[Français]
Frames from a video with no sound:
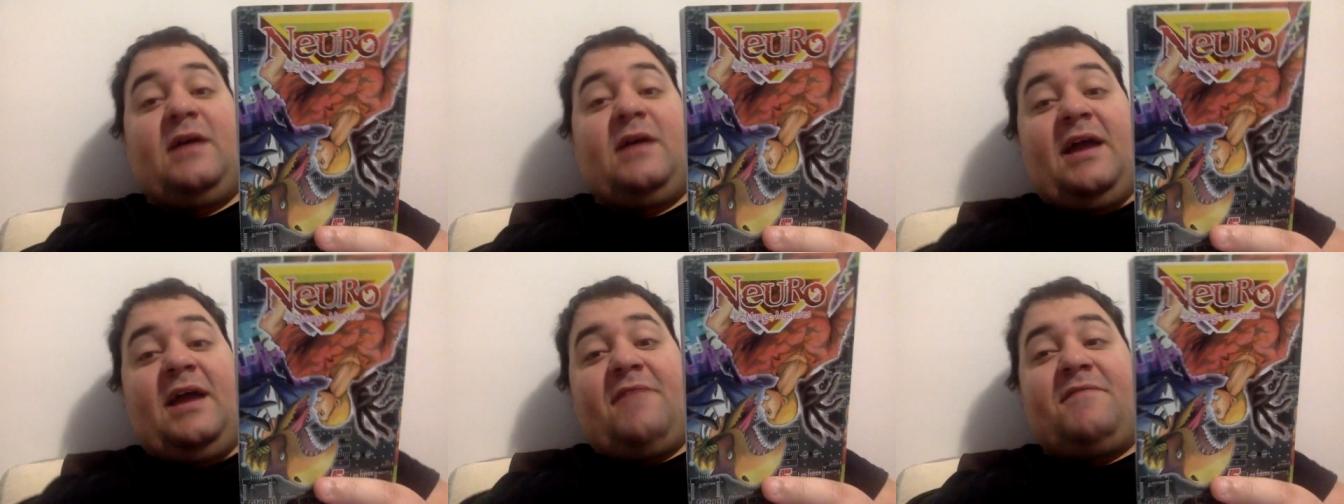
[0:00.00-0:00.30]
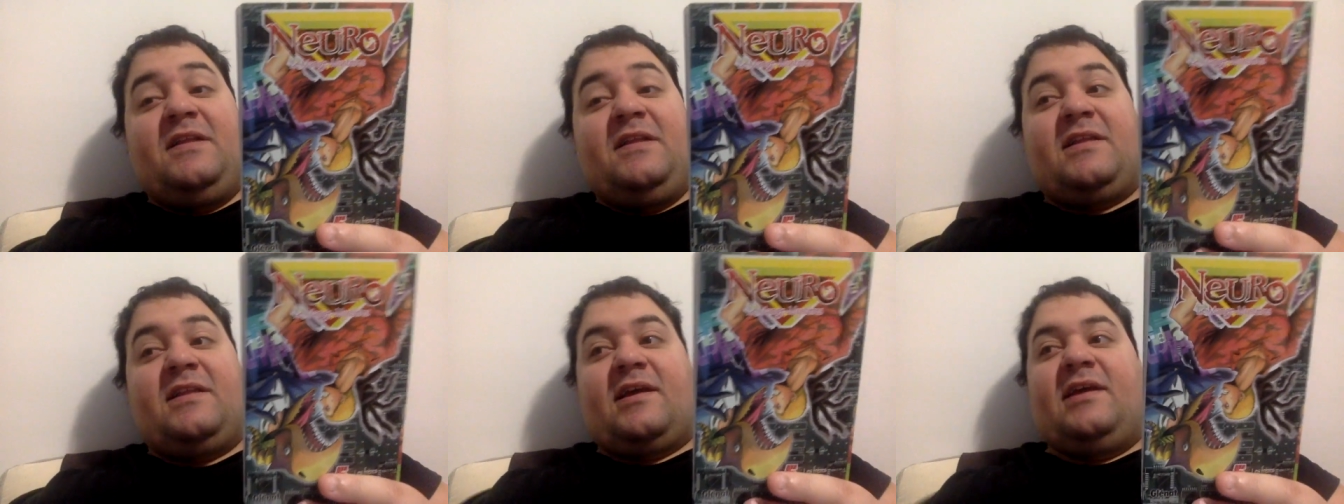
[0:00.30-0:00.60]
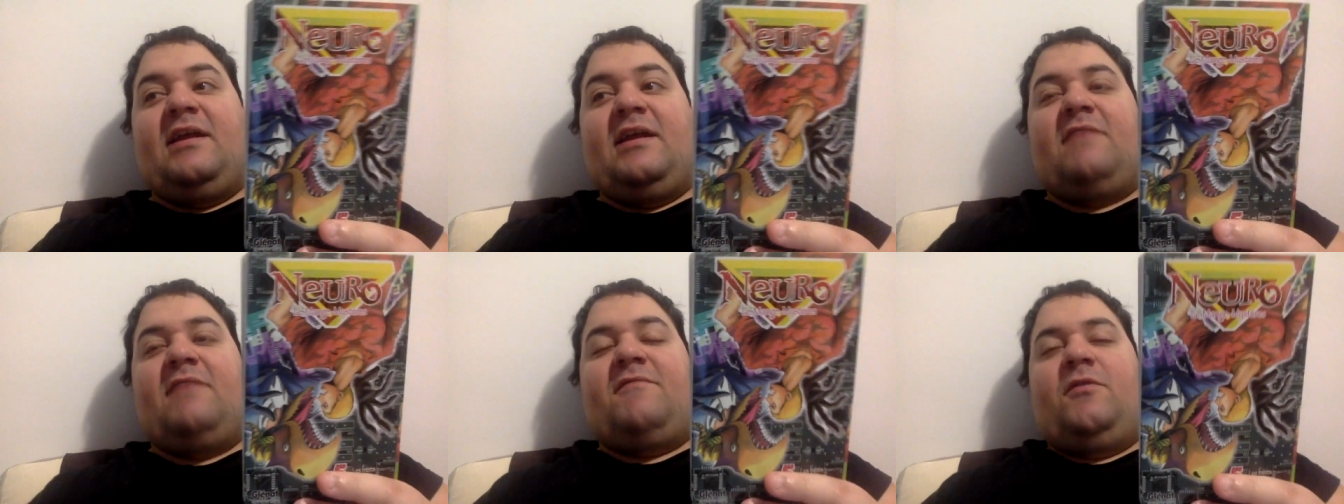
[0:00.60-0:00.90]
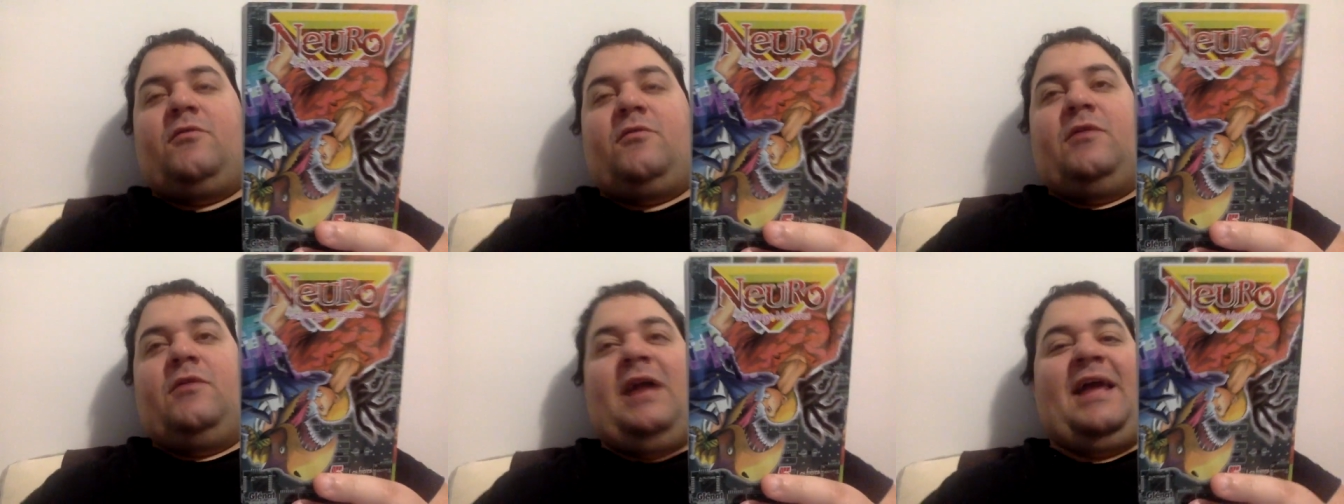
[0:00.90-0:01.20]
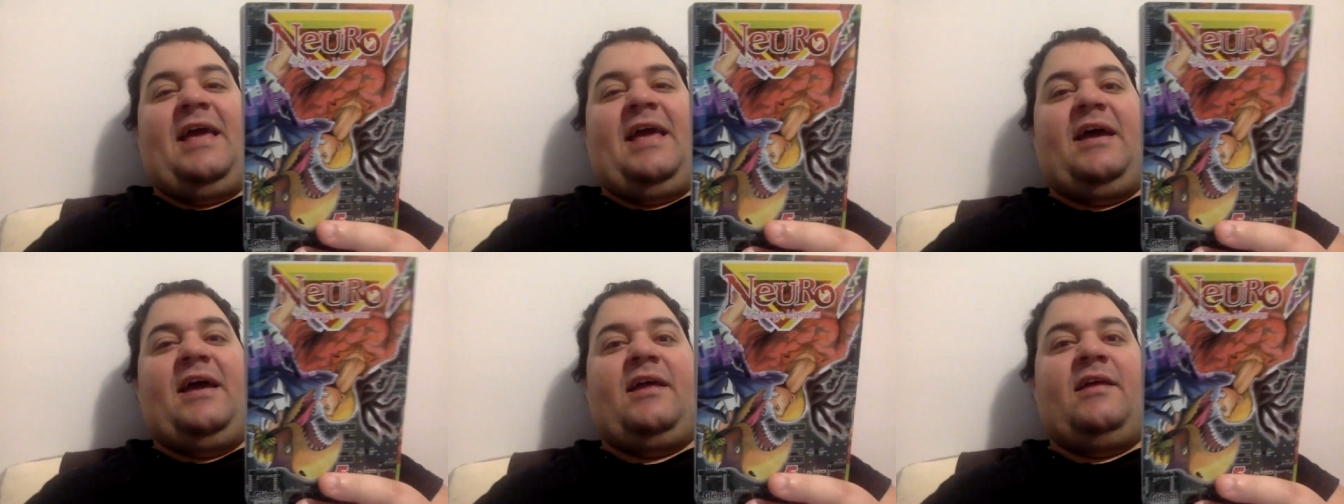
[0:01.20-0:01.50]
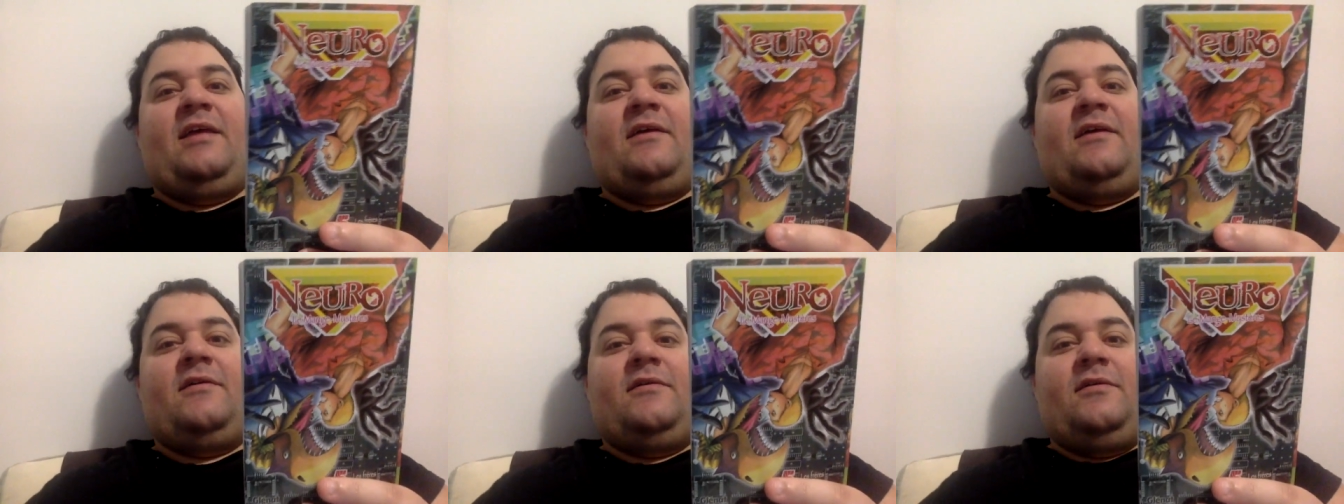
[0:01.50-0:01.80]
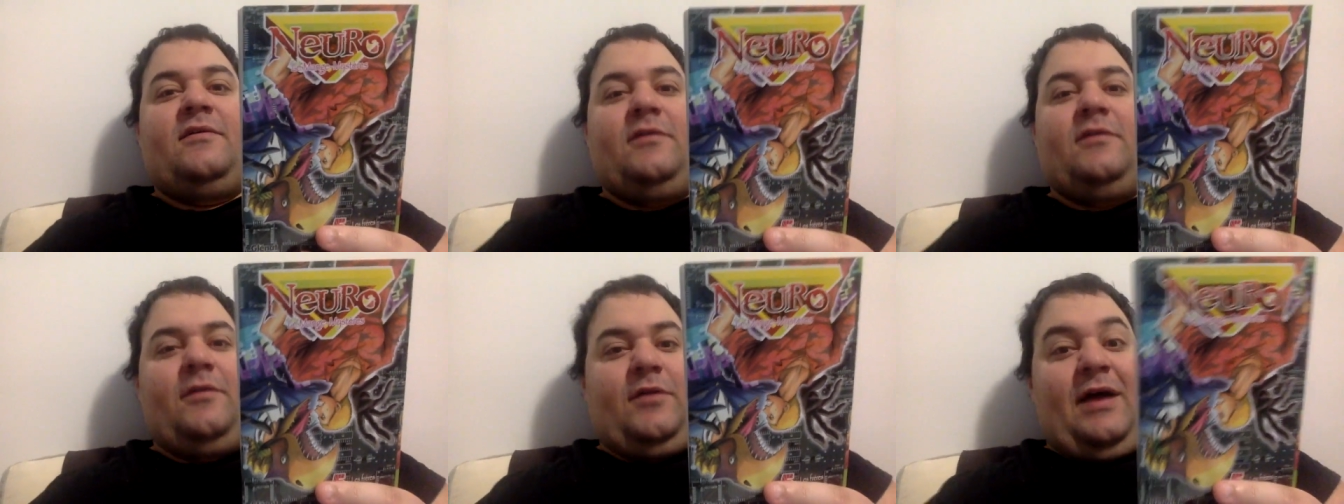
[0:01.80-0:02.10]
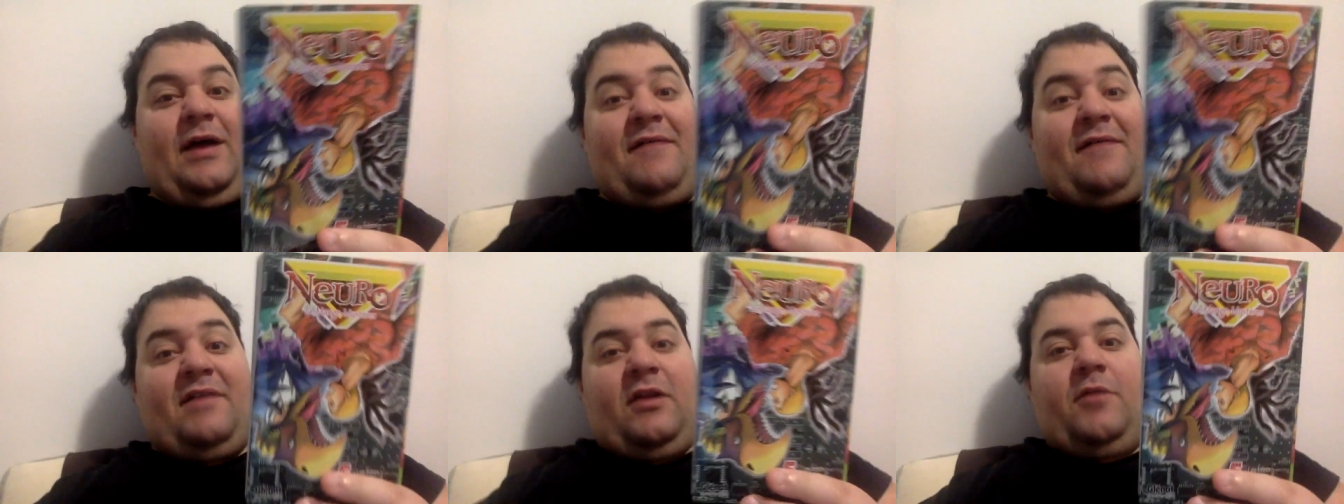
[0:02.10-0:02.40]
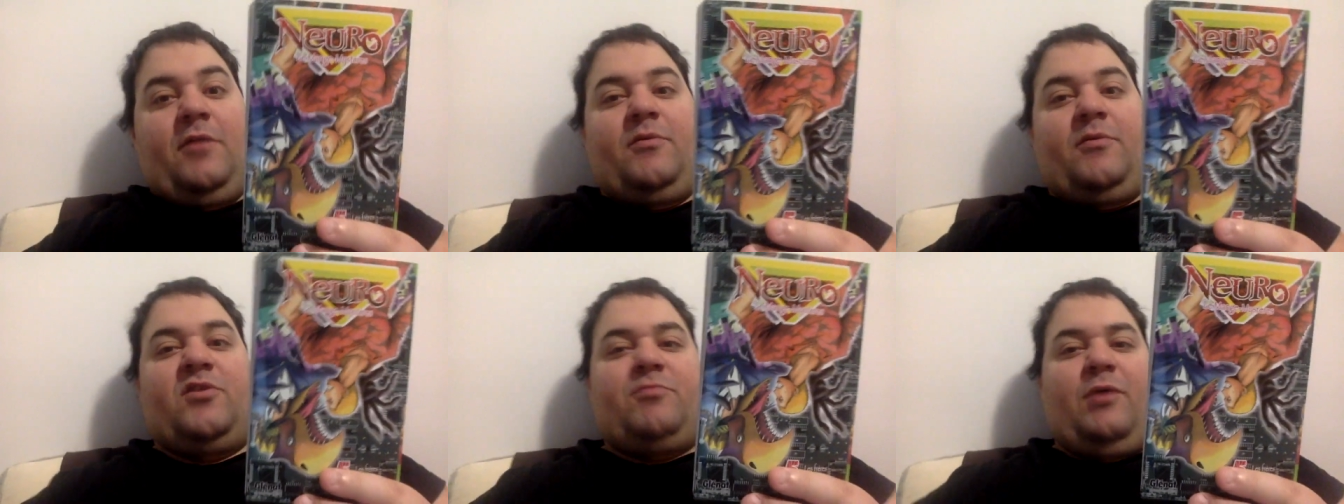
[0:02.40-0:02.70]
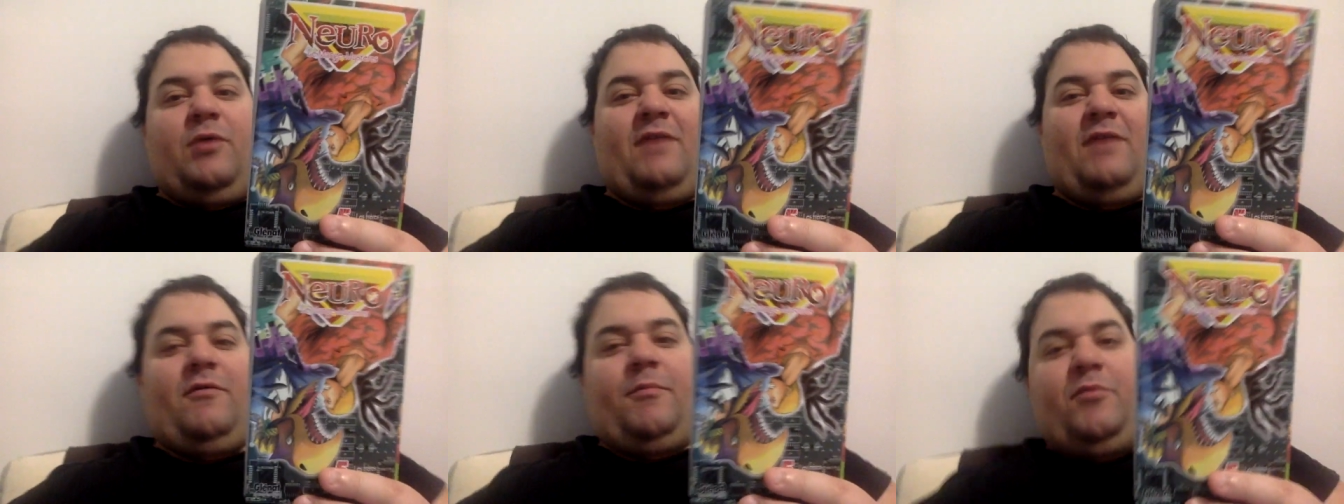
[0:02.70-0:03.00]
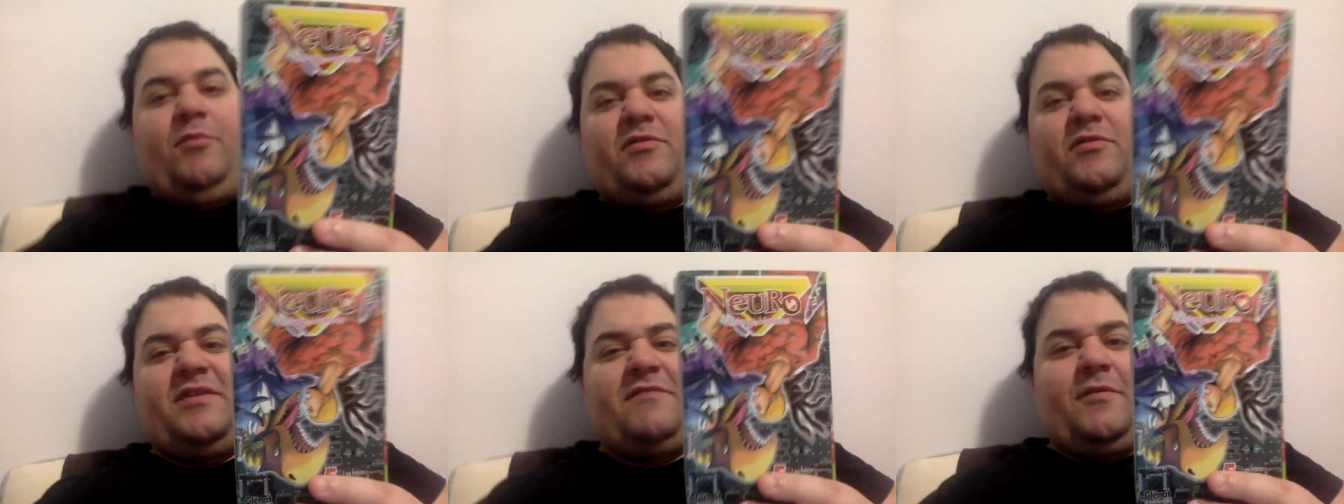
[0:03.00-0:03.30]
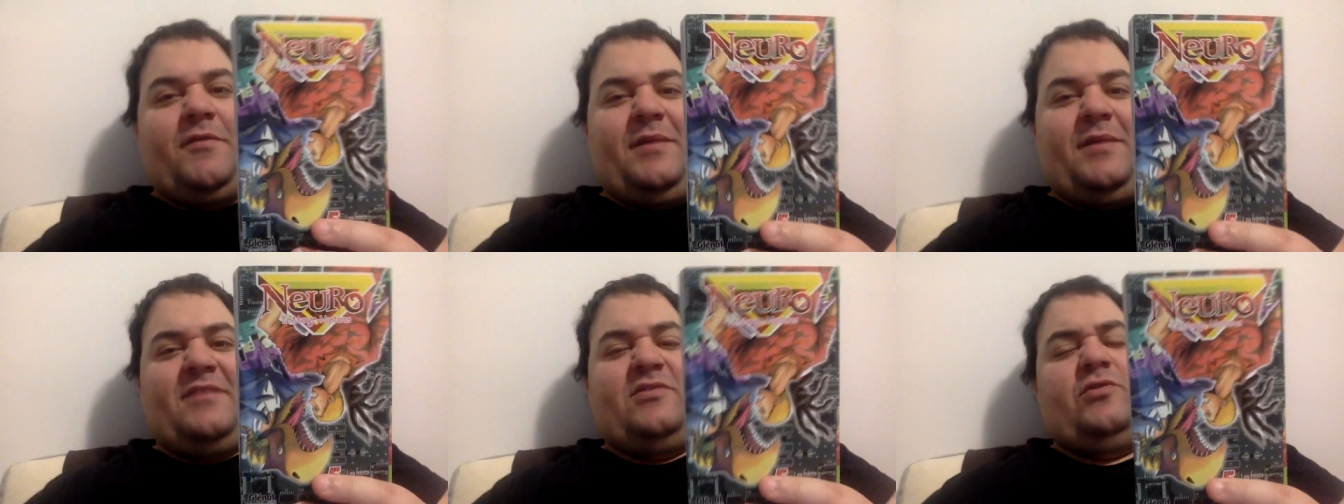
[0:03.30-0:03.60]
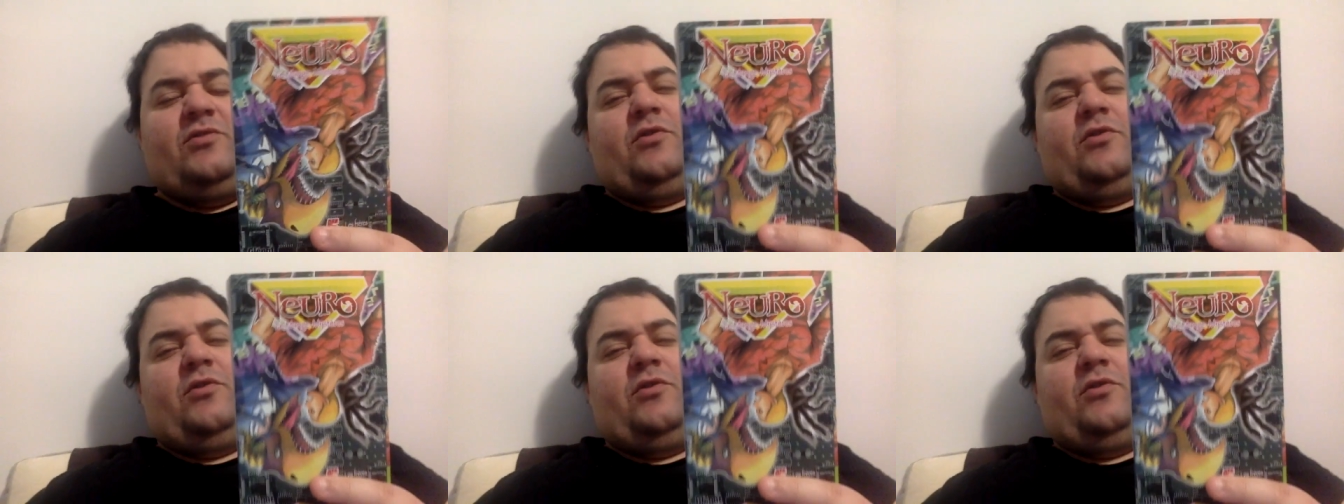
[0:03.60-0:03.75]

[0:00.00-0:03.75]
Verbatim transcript: infiltrer, dans le fond, la gang avec le boss pour avoir plus d'informations.